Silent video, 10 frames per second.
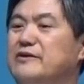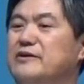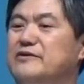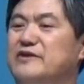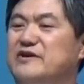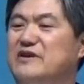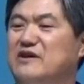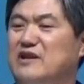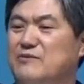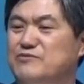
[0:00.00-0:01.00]
세상
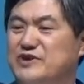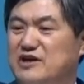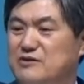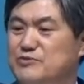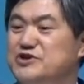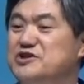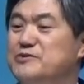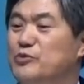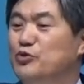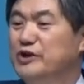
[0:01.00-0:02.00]
남자를 믿지
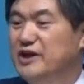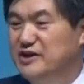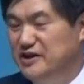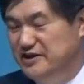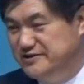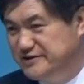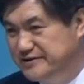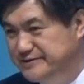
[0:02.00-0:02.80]
못하는 게 있어요.